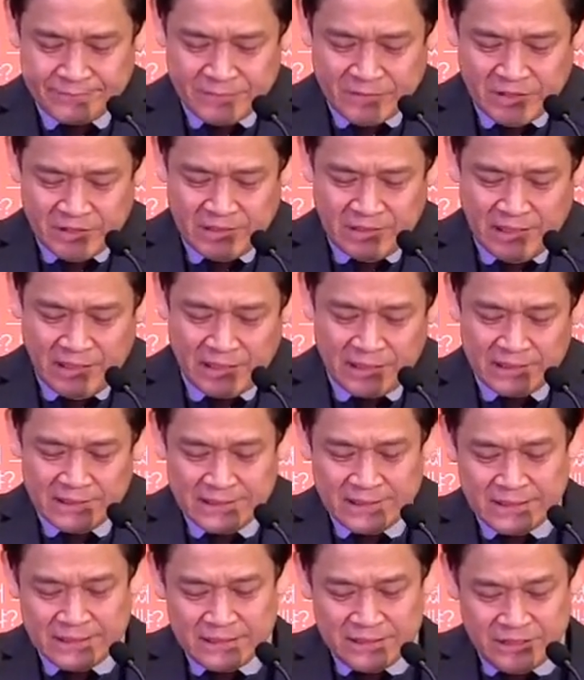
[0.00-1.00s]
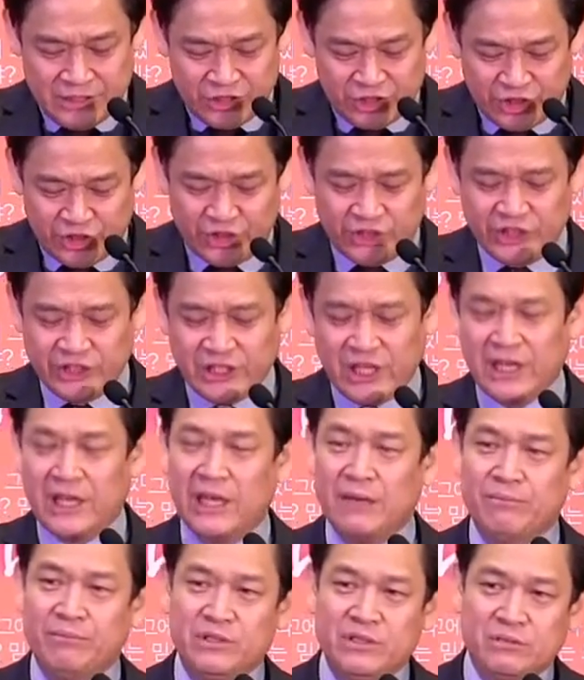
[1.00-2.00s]
그러나 이
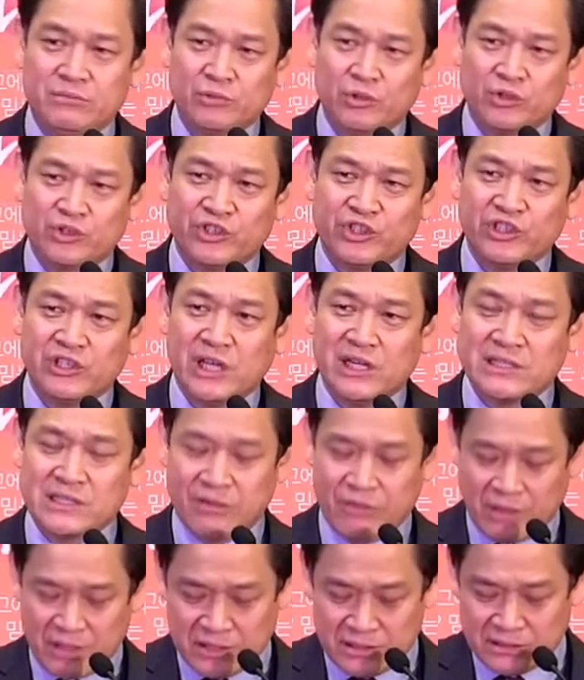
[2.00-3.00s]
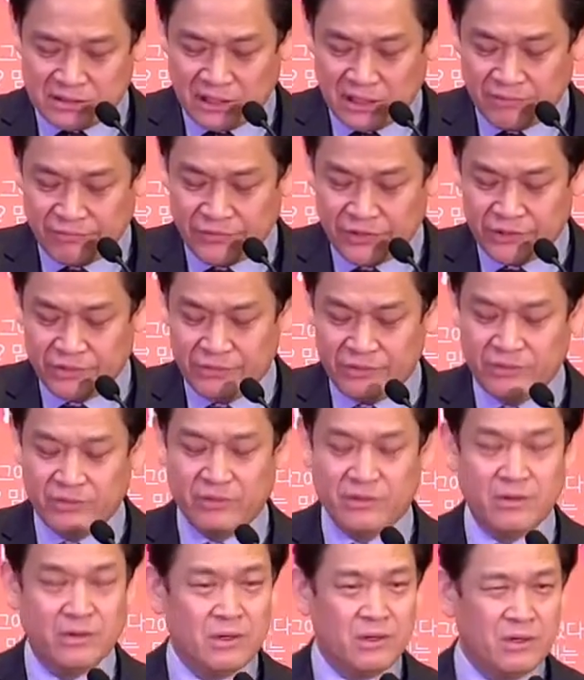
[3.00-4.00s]
신앙의 믿음으로 신앙생활하는 사람들은요.
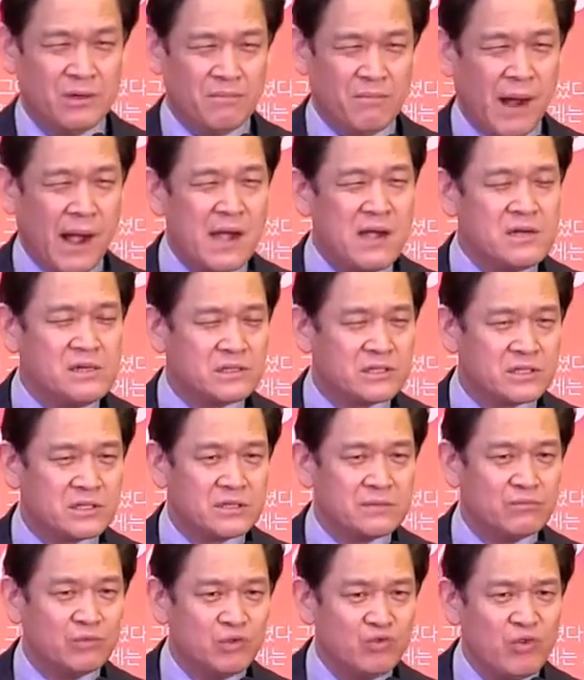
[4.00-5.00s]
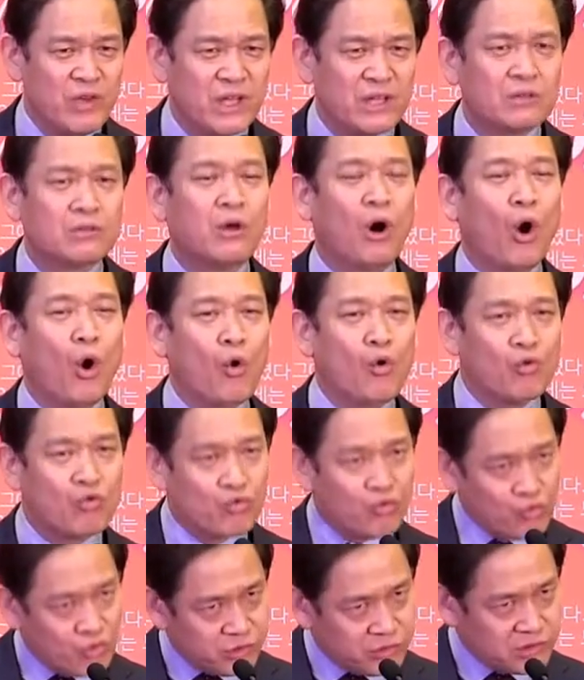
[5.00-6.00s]
말씀 위에
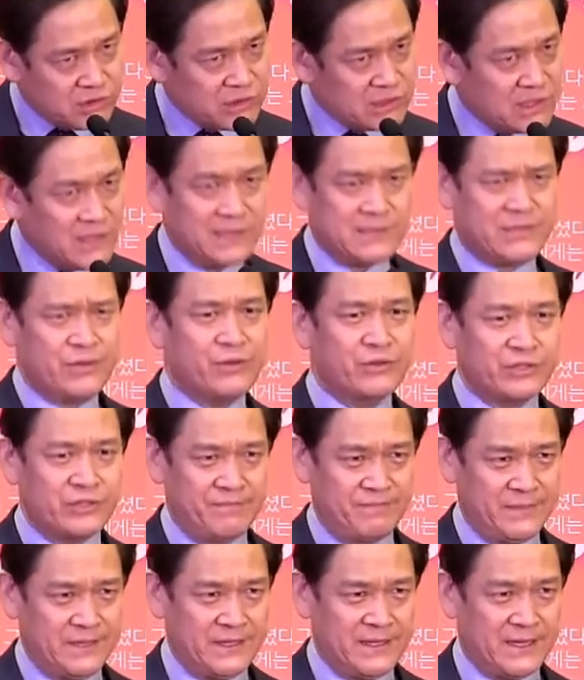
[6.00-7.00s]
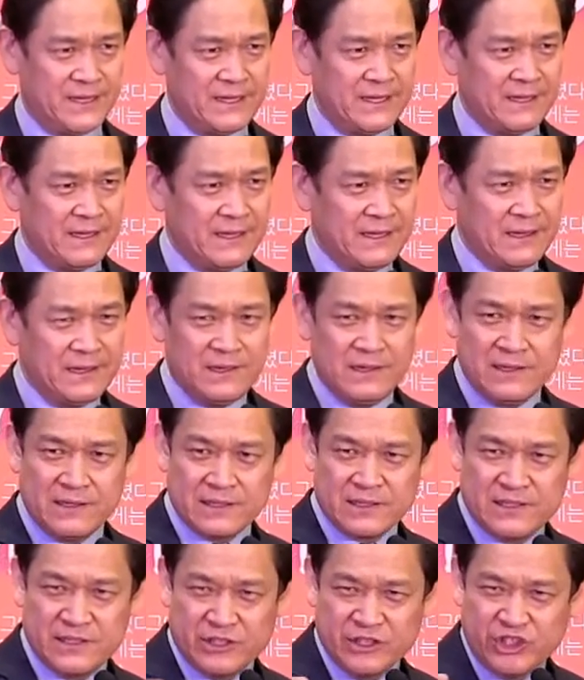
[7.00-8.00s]
더욱 굳게 세워집니다.
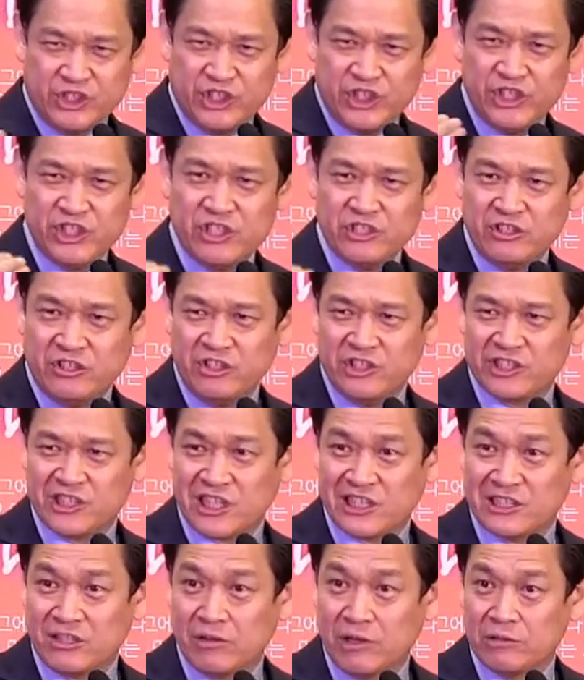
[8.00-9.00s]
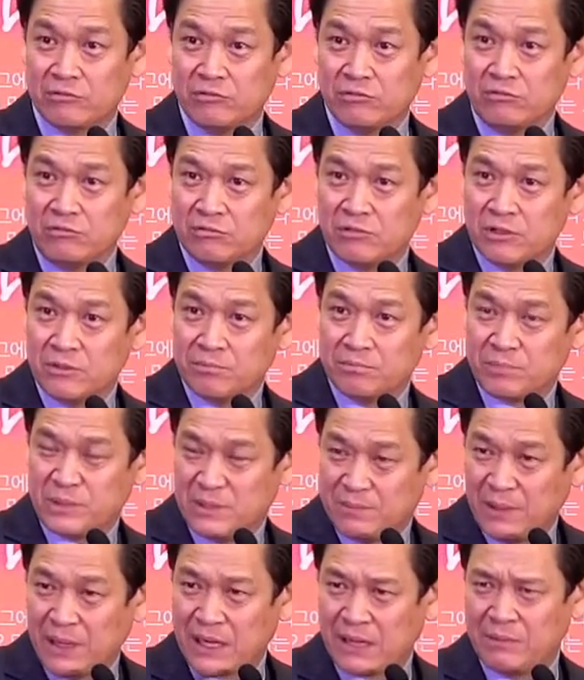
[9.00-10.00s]
그런 시련들이 찾아와도
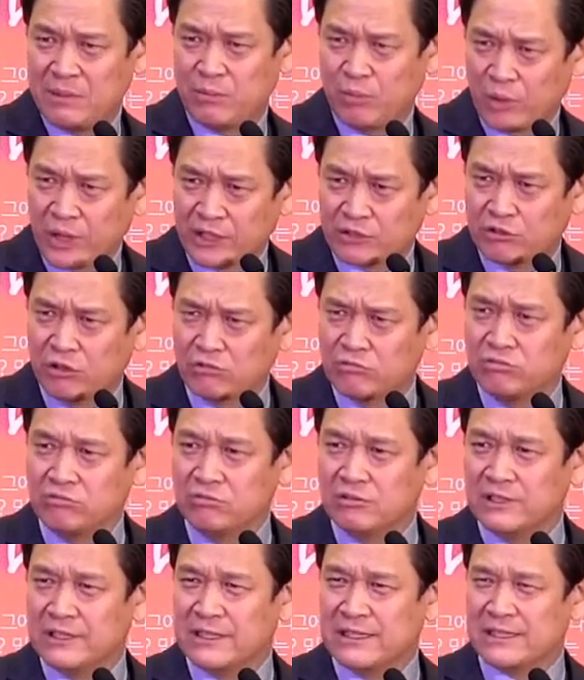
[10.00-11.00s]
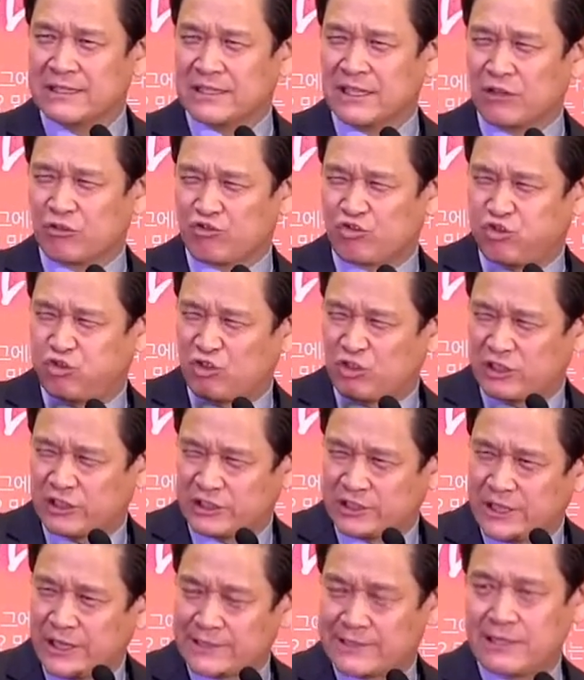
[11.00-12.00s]
비바람이 몰아쳐도 그냥
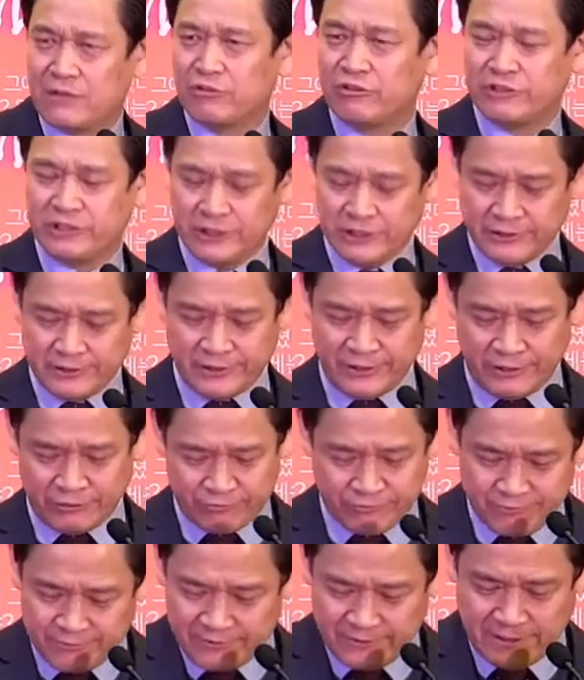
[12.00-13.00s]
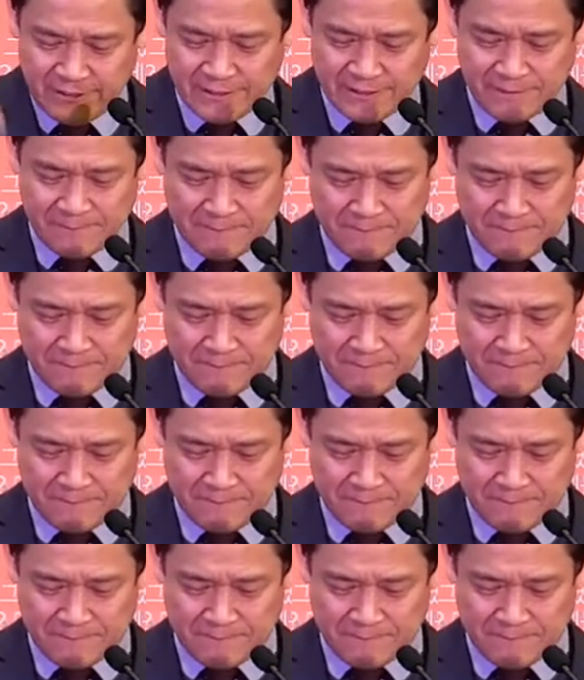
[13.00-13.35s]
굳게 세워지는 거예요. 굳게.